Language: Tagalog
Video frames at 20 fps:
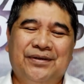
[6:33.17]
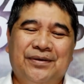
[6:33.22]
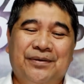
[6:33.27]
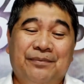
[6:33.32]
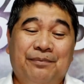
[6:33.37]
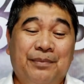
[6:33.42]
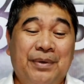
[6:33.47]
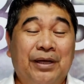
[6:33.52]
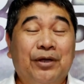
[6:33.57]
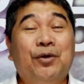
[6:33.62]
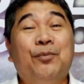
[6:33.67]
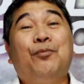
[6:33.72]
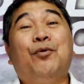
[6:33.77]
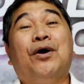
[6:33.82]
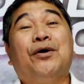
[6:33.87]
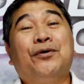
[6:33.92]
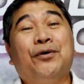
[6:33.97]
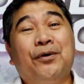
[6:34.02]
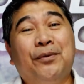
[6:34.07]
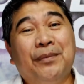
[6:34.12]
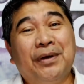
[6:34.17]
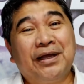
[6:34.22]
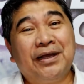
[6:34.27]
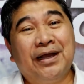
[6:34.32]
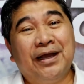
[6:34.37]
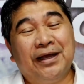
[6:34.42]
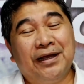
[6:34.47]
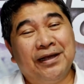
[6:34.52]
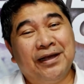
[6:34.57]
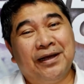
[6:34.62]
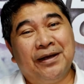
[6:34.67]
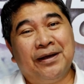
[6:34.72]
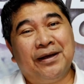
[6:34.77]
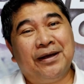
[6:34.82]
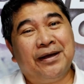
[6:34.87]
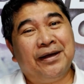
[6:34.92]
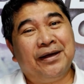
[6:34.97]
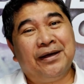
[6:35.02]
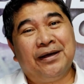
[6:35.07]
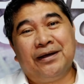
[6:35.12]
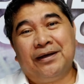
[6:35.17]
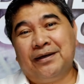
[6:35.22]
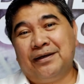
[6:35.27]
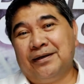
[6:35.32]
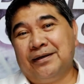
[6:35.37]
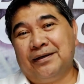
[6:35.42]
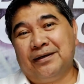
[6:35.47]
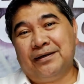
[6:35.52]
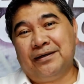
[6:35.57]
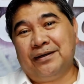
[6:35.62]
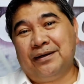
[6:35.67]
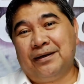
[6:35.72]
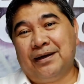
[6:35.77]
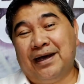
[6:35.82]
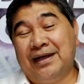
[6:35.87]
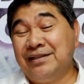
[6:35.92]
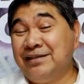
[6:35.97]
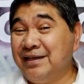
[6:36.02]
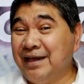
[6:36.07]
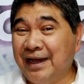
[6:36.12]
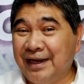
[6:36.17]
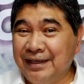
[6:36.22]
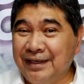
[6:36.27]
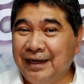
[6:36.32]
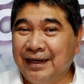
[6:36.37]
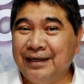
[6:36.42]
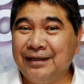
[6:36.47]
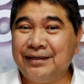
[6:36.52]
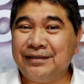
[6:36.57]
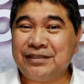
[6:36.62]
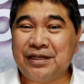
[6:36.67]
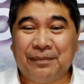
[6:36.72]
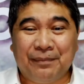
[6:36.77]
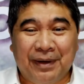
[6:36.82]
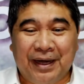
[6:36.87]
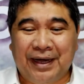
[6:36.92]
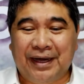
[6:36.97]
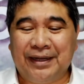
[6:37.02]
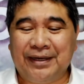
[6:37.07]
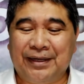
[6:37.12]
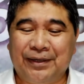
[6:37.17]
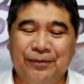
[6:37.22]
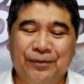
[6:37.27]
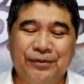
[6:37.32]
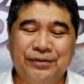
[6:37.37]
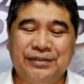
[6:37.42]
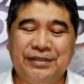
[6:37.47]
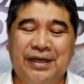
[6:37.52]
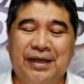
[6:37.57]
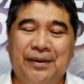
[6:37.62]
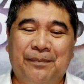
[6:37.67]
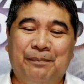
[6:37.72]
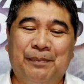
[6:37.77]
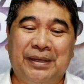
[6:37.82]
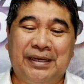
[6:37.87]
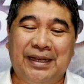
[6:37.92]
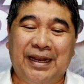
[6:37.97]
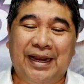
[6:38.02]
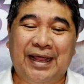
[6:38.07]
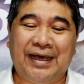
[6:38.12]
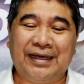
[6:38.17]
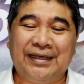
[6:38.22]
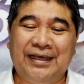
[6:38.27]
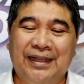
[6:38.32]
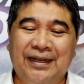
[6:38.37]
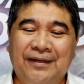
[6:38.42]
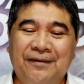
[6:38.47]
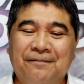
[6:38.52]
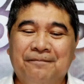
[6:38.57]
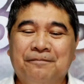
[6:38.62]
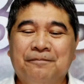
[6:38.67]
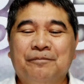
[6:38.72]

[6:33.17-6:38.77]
Bago po ako mag uh, anyayang samahan ako sa panalangin,